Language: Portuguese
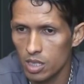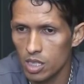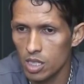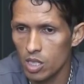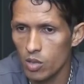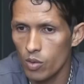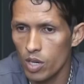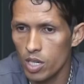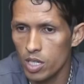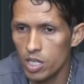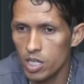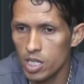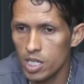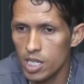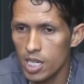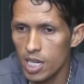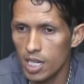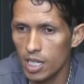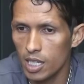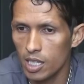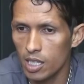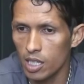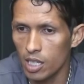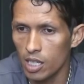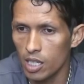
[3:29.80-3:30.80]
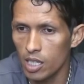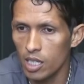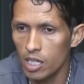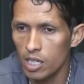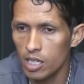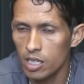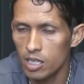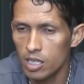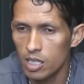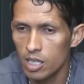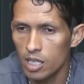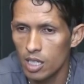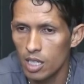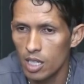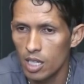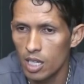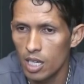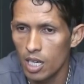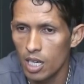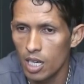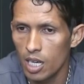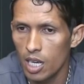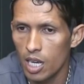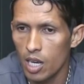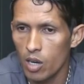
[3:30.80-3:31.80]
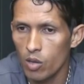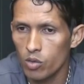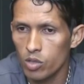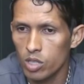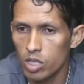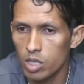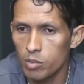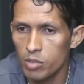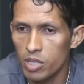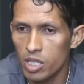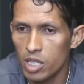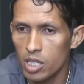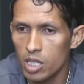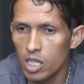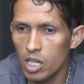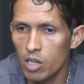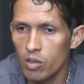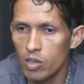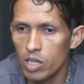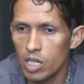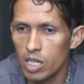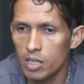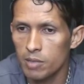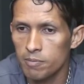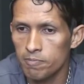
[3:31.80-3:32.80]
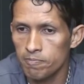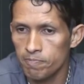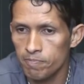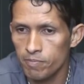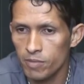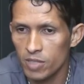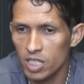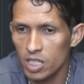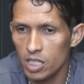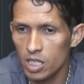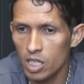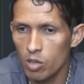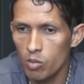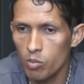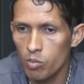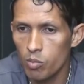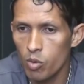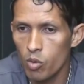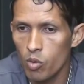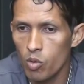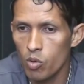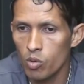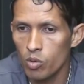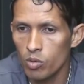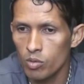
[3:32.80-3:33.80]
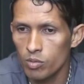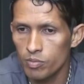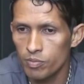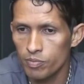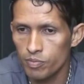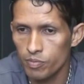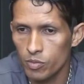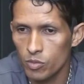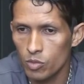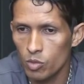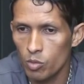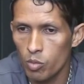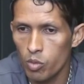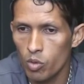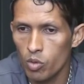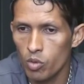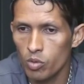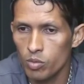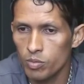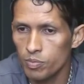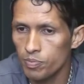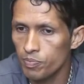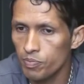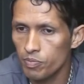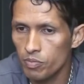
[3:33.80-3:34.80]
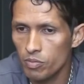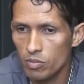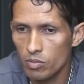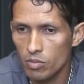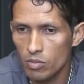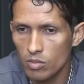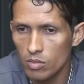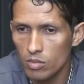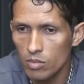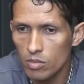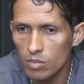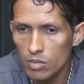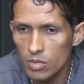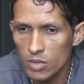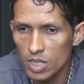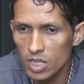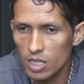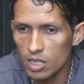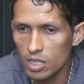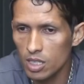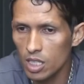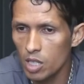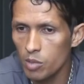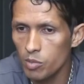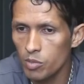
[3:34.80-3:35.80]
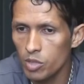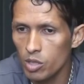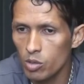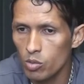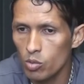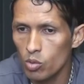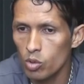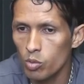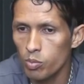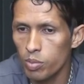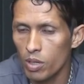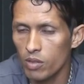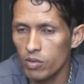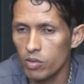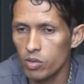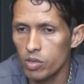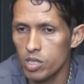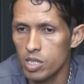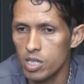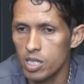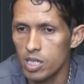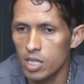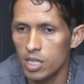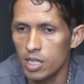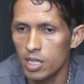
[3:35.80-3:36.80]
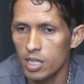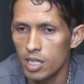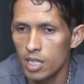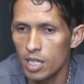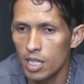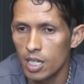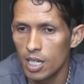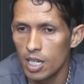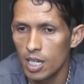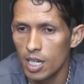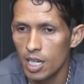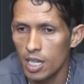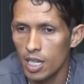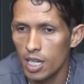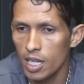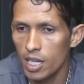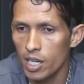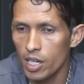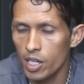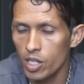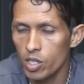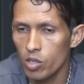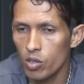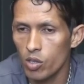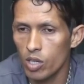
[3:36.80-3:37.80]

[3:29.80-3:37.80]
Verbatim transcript: E eu acho que aqui é um time que dá, uma, que dá um bom, um bom em termos de tudo para você querer